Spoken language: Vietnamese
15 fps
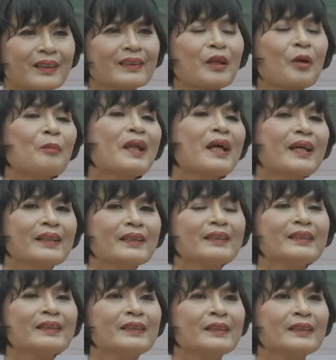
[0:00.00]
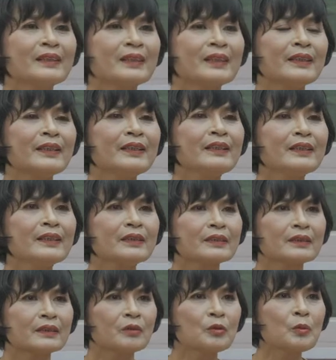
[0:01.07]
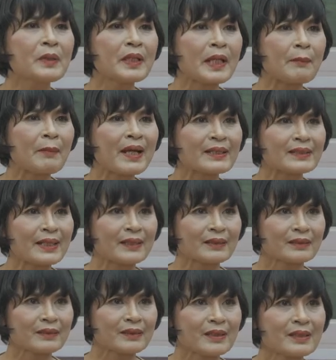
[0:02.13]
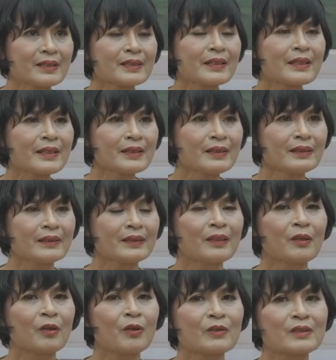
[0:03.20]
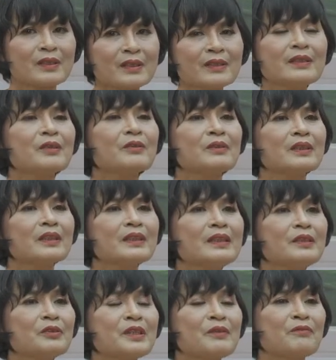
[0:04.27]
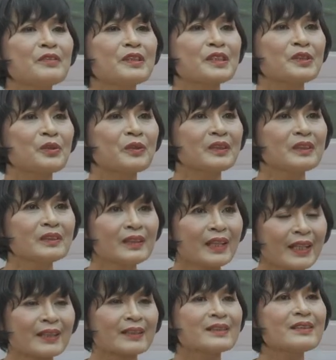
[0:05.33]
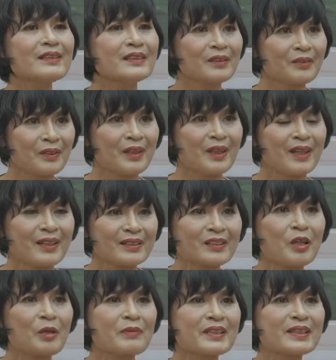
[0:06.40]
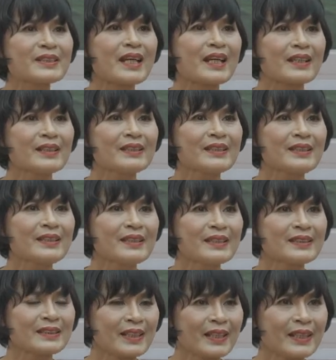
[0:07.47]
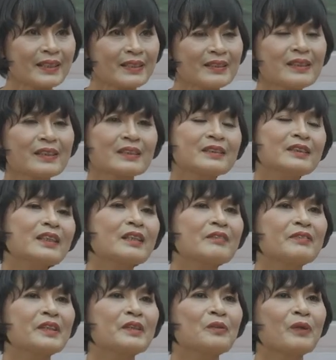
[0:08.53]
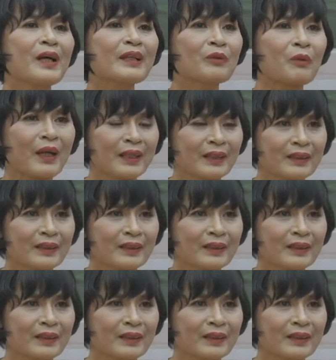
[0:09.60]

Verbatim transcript: Tóm lại thì cái omega ba dạng triglyceride thì nó có rất nhiều những cái ưu điểm vượt trội hơn hẳn rất nhiều so với cái dạng etinesite. Tức là thứ nhất là về độ an toàn,